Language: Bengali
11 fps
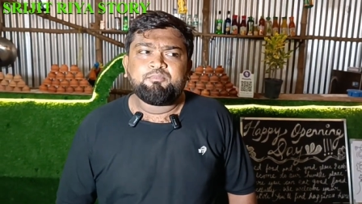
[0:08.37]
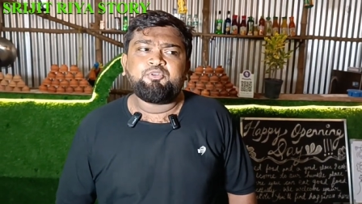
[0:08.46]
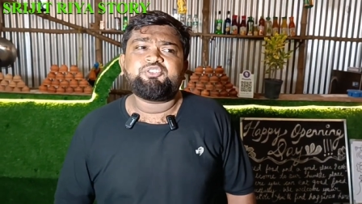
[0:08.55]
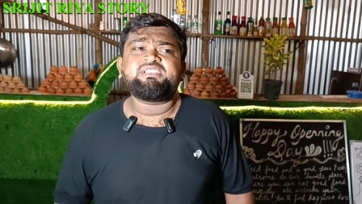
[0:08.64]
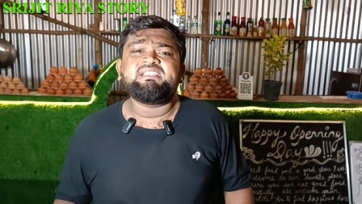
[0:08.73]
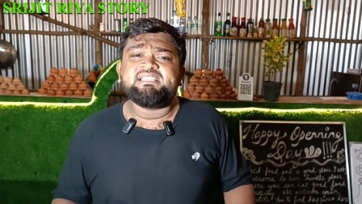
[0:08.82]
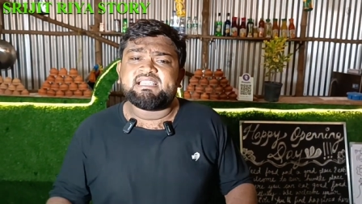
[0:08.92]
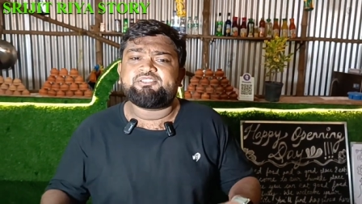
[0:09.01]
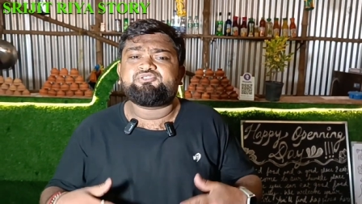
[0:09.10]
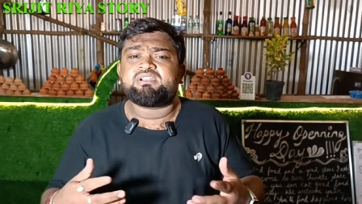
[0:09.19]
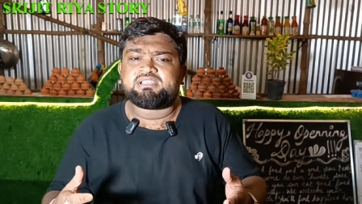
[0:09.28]
মনে হচ্ছে নিজে
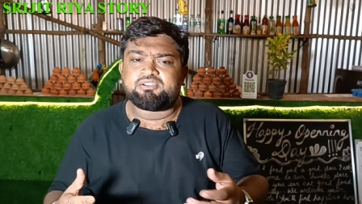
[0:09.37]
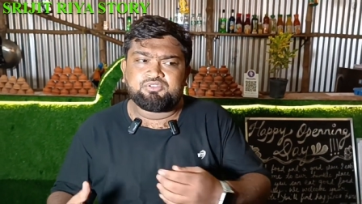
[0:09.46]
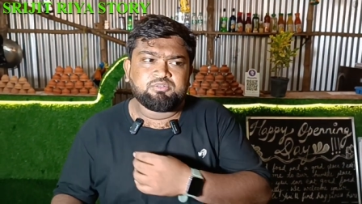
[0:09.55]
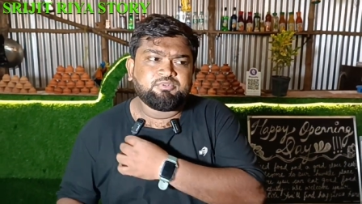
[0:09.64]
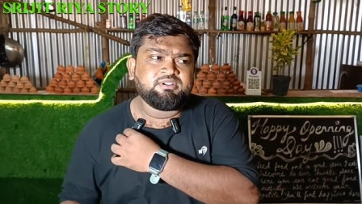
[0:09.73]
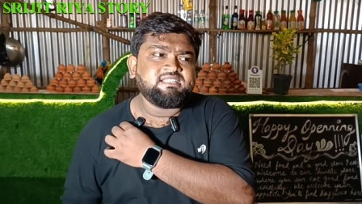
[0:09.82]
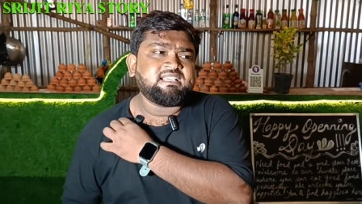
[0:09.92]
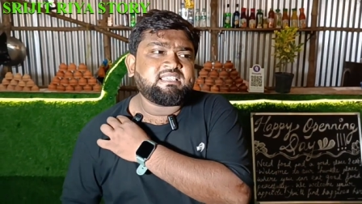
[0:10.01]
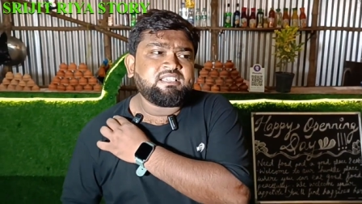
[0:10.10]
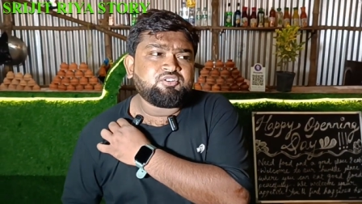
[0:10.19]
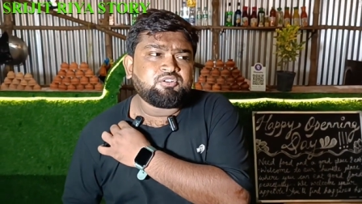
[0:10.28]
কিছু একটা করব নিজে
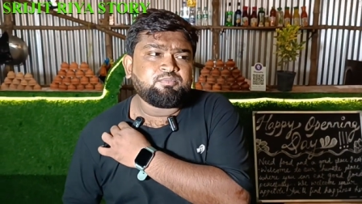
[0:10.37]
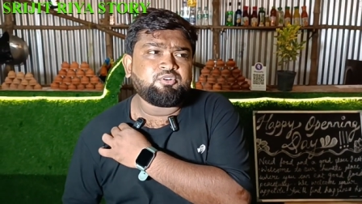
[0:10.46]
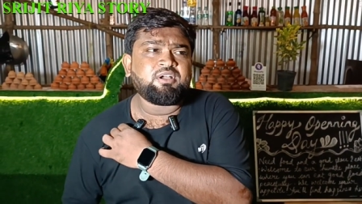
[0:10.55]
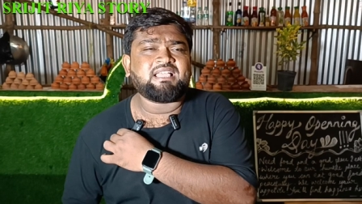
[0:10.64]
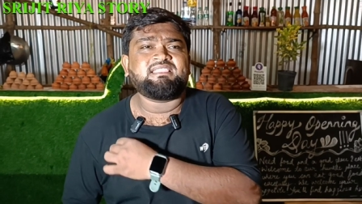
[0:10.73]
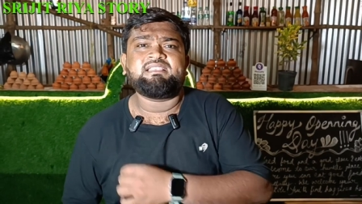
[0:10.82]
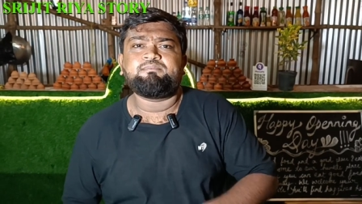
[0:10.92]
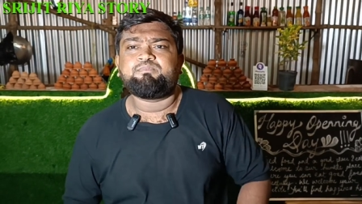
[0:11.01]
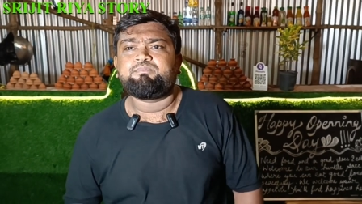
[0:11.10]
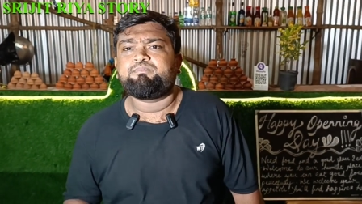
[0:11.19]
কি করব একদিন